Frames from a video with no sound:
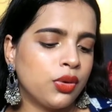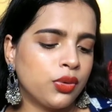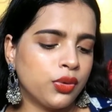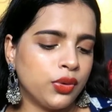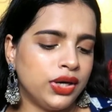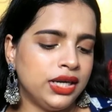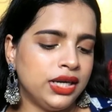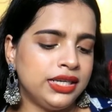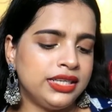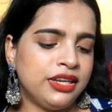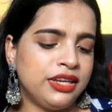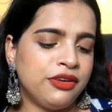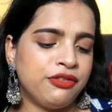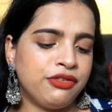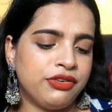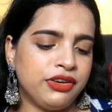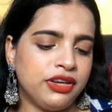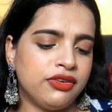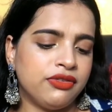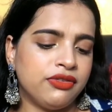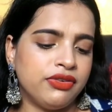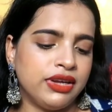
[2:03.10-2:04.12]
क्रुएल्टी
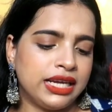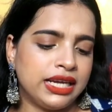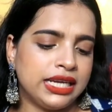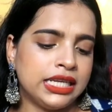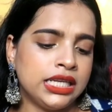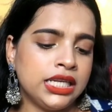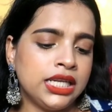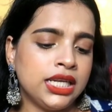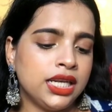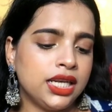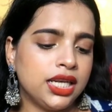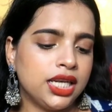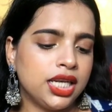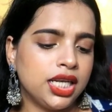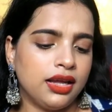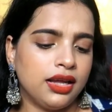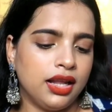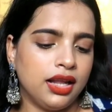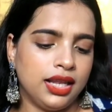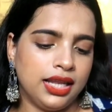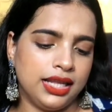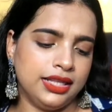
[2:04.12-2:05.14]
फ्री वीगन
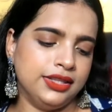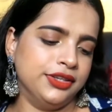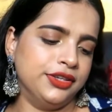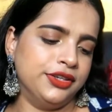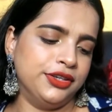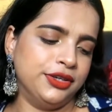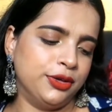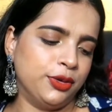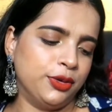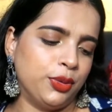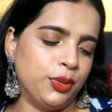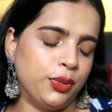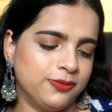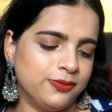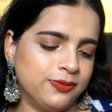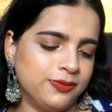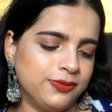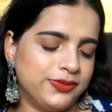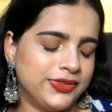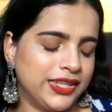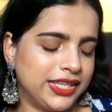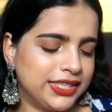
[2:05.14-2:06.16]
लेदर
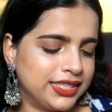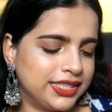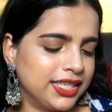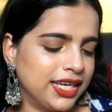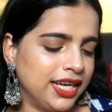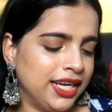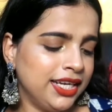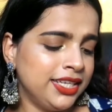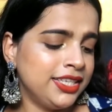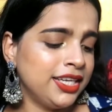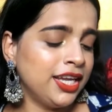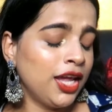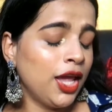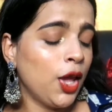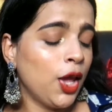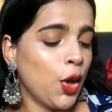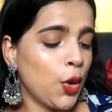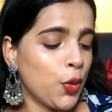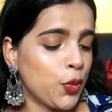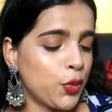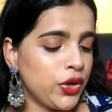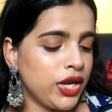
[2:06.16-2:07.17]
दैट्स ग्रेट
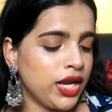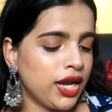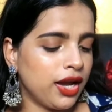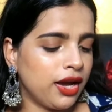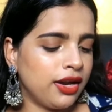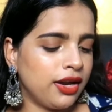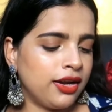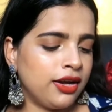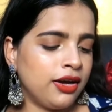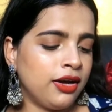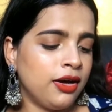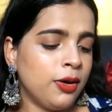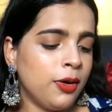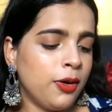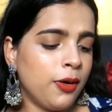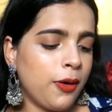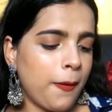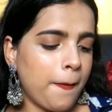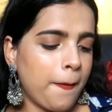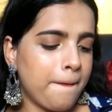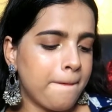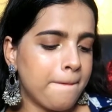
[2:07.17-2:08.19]
वी आर अ
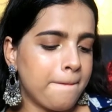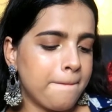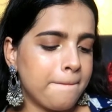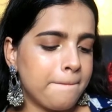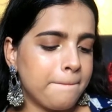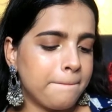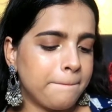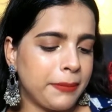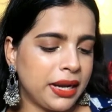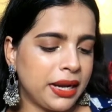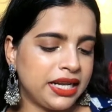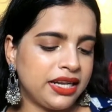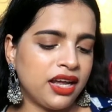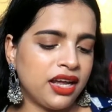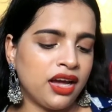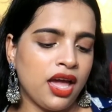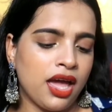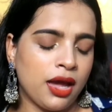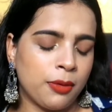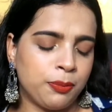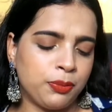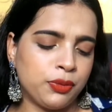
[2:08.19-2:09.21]
पेटा
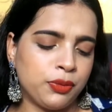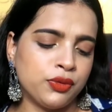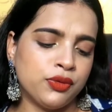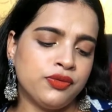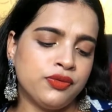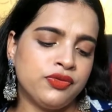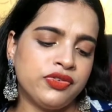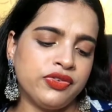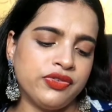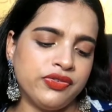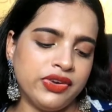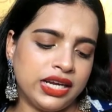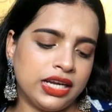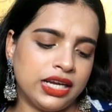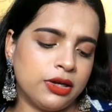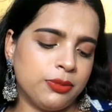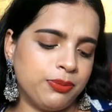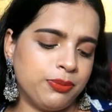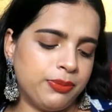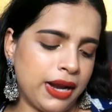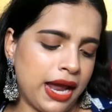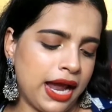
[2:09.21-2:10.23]
अप्रूव्ड
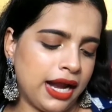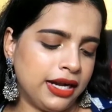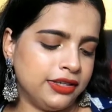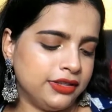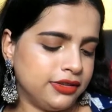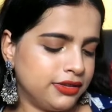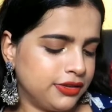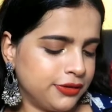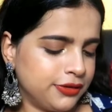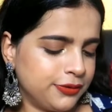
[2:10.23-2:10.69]
वीगन ब्रांड